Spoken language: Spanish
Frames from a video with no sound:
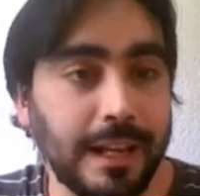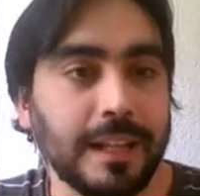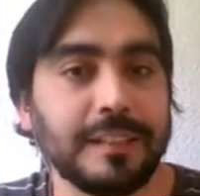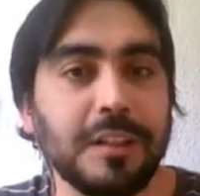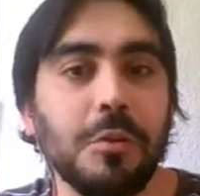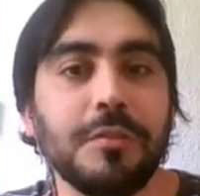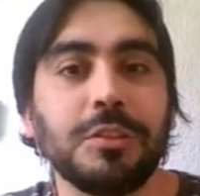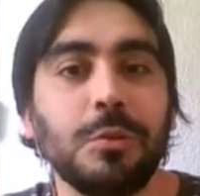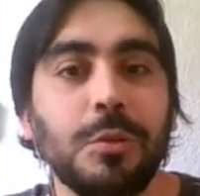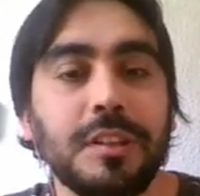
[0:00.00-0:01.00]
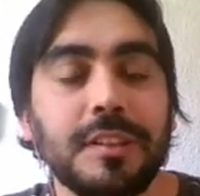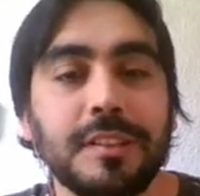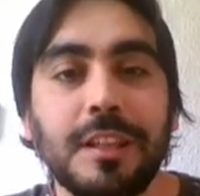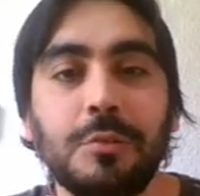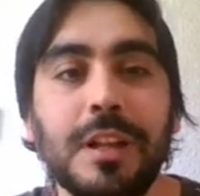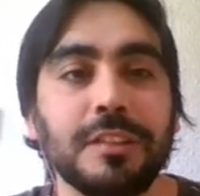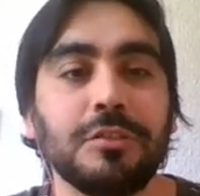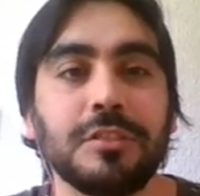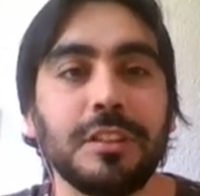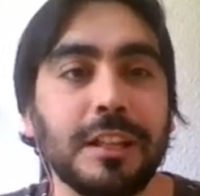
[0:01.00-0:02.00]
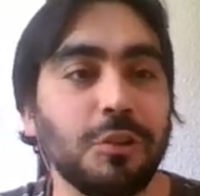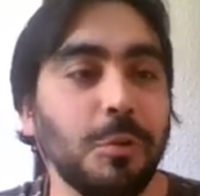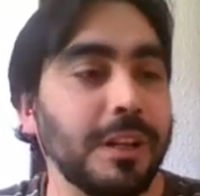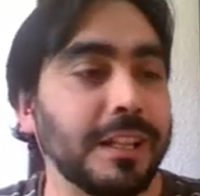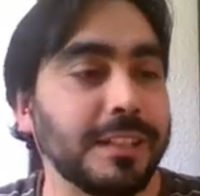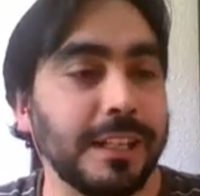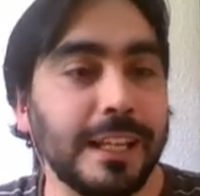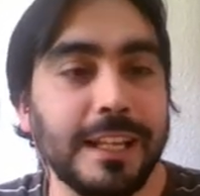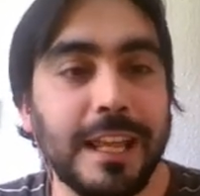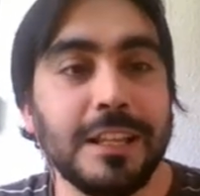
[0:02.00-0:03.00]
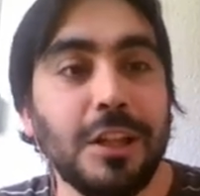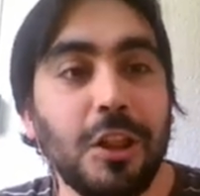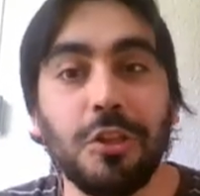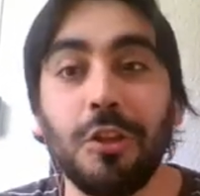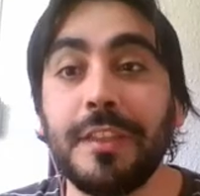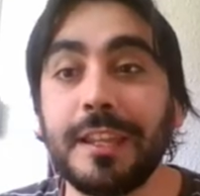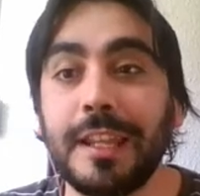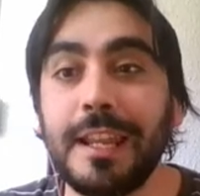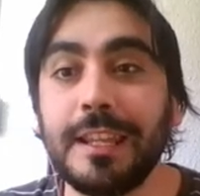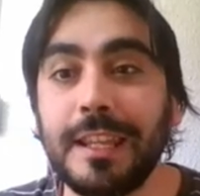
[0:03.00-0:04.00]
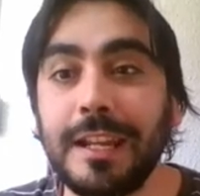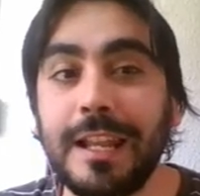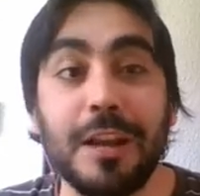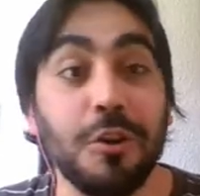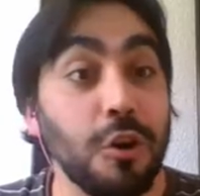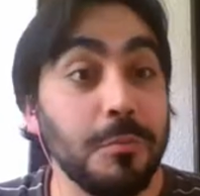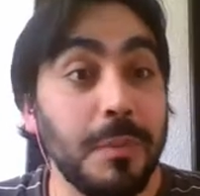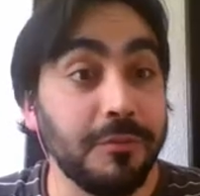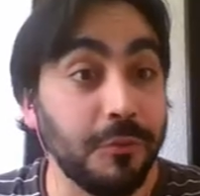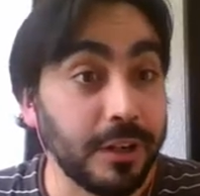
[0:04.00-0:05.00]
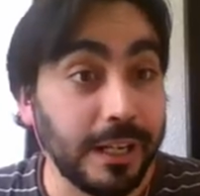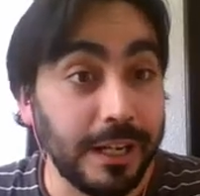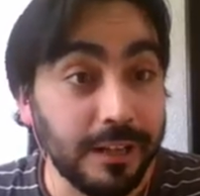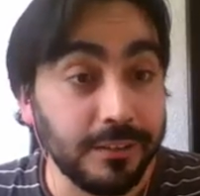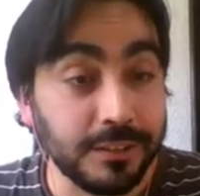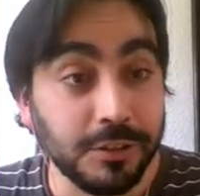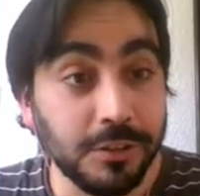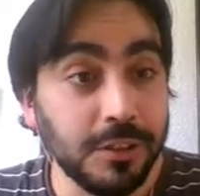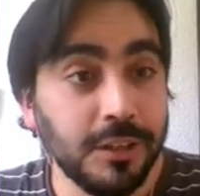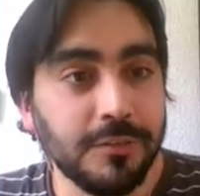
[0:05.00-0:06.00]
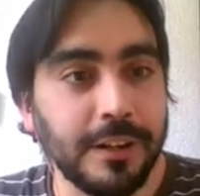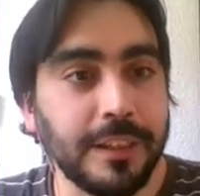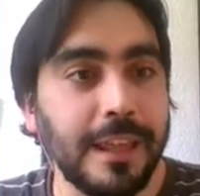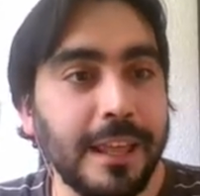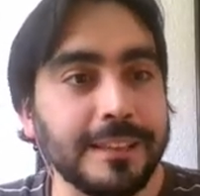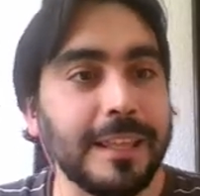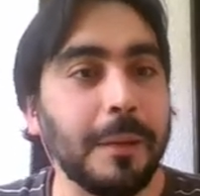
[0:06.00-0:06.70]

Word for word: la casa, como bien tú dices, en una sociedad como la chilena, donde creen que la norma forge el hábito, ¿verdad?